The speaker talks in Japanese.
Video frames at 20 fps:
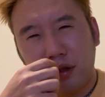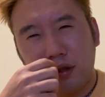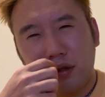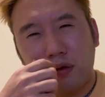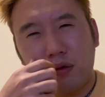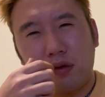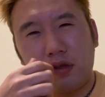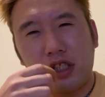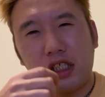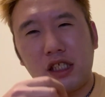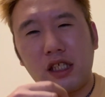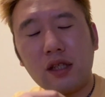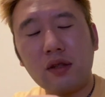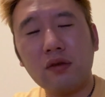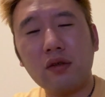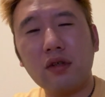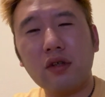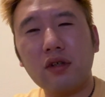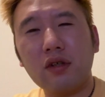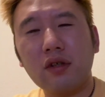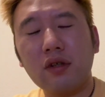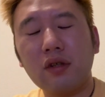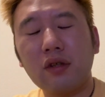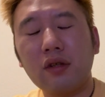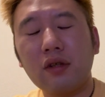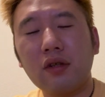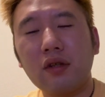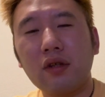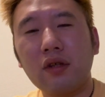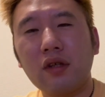こちらの
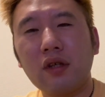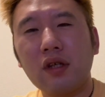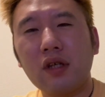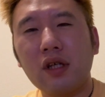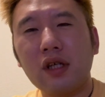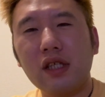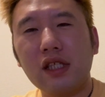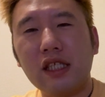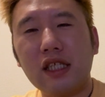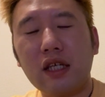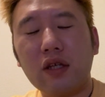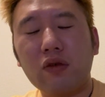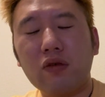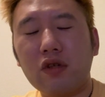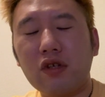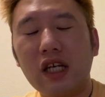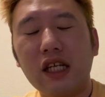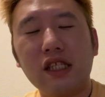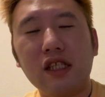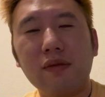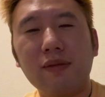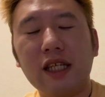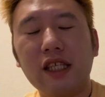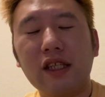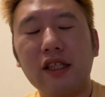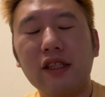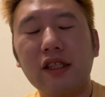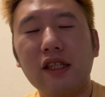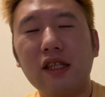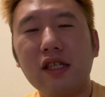全国発売
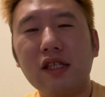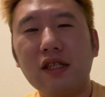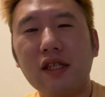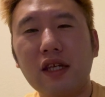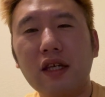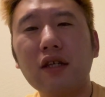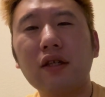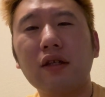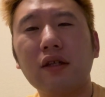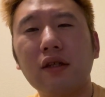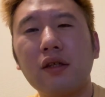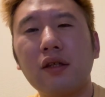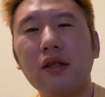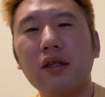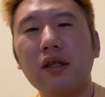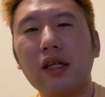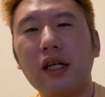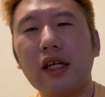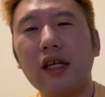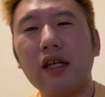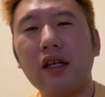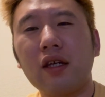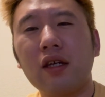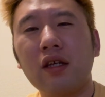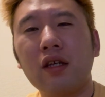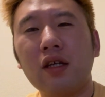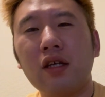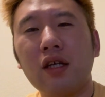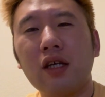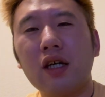だったんですねはい
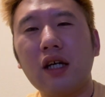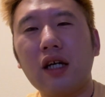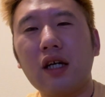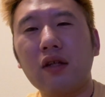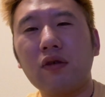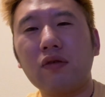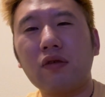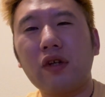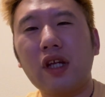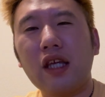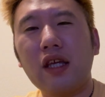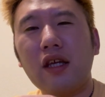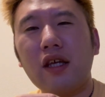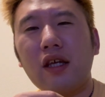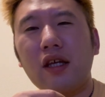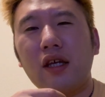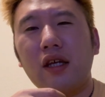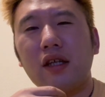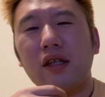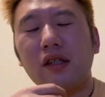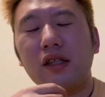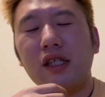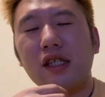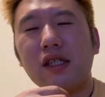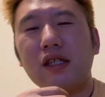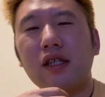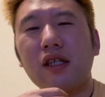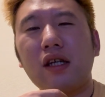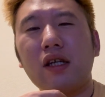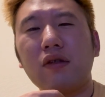あのこれで
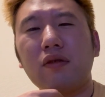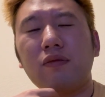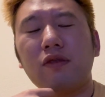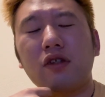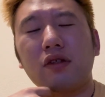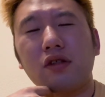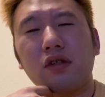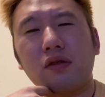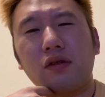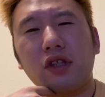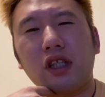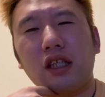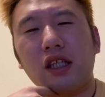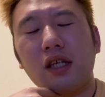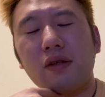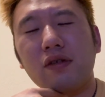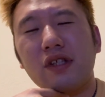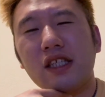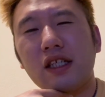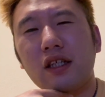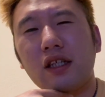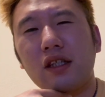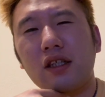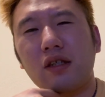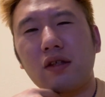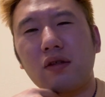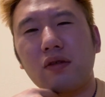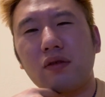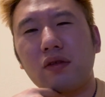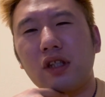すねあの僕ちょっと一見ふざけて
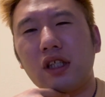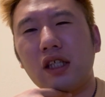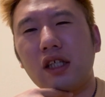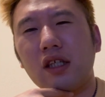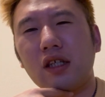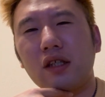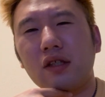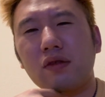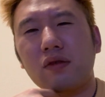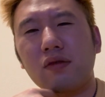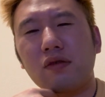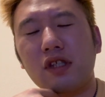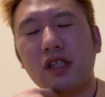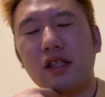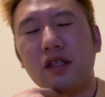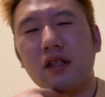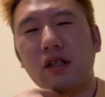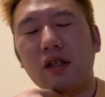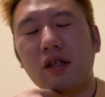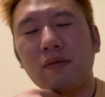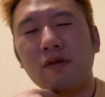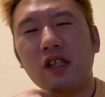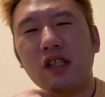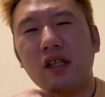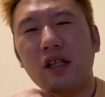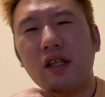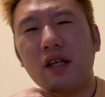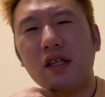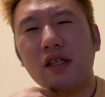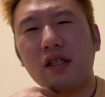るようにちょっと映ってるかもし
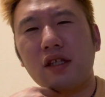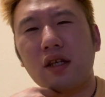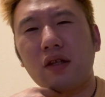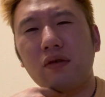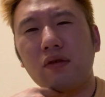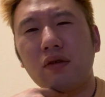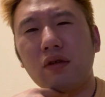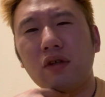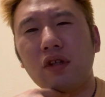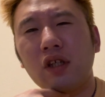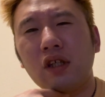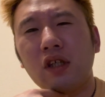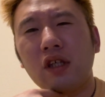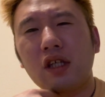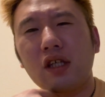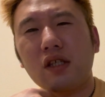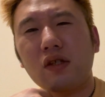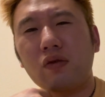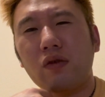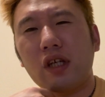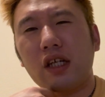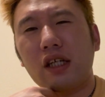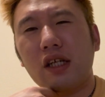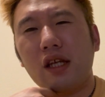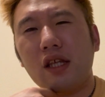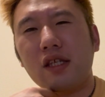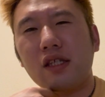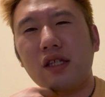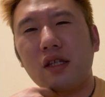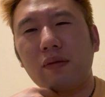れないんですけどそれから
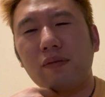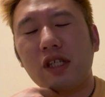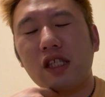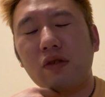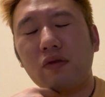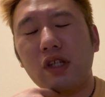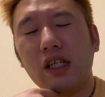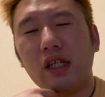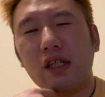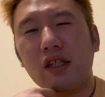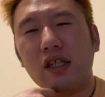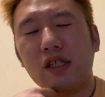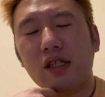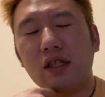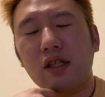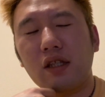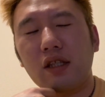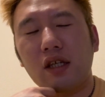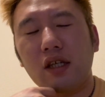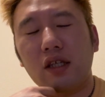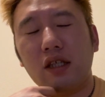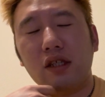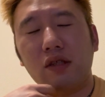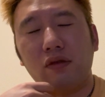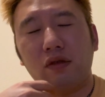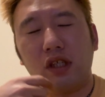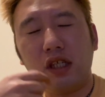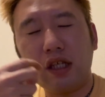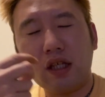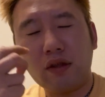ですねミソリアンについて非
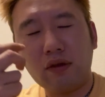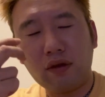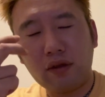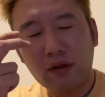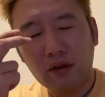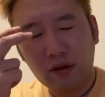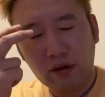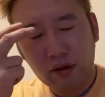常にあの